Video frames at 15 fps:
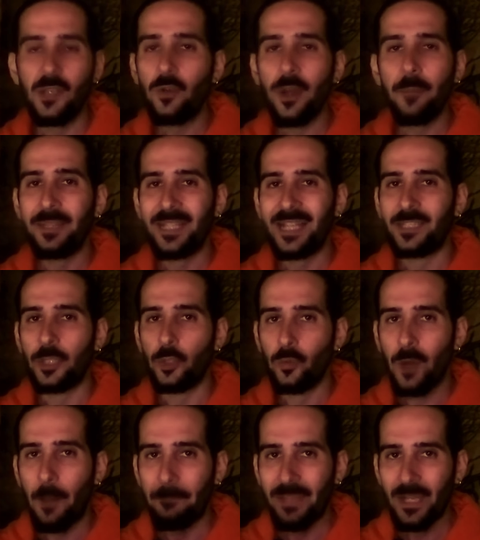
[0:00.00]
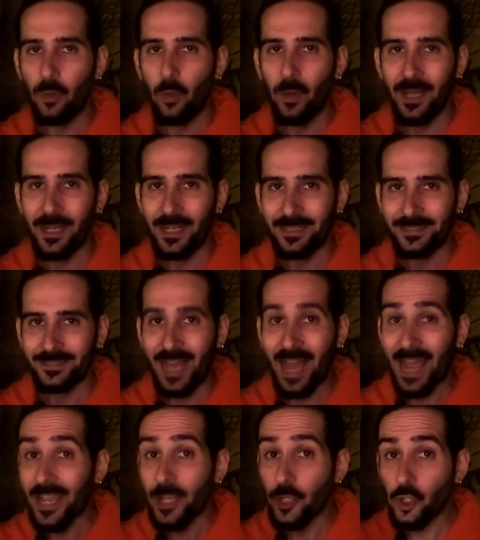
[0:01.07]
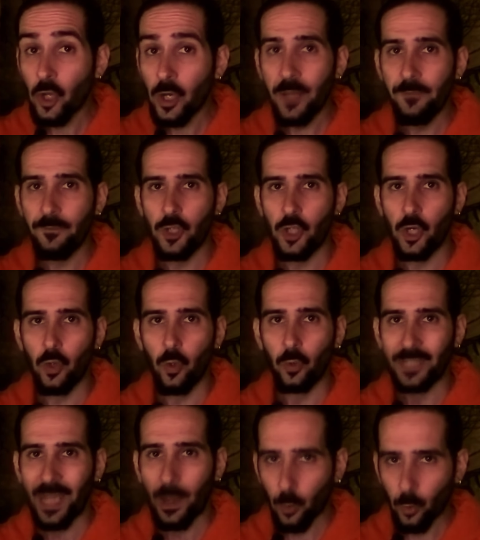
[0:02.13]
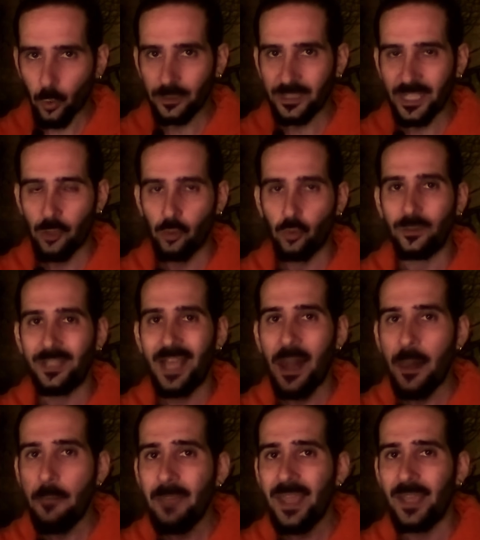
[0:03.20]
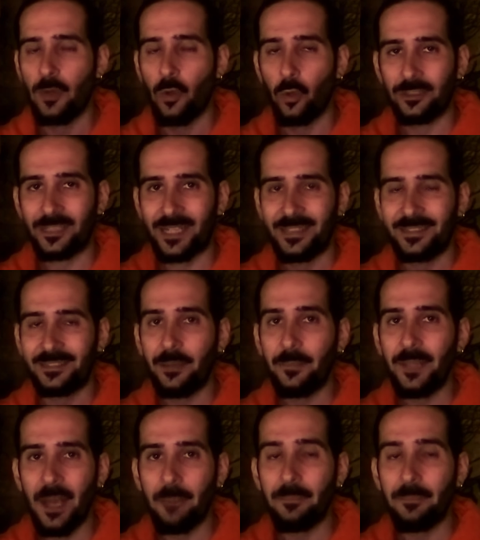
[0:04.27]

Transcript: Se non abitate in una piccola realtà e ciò che vi circonda è un contesto di almeno 30.000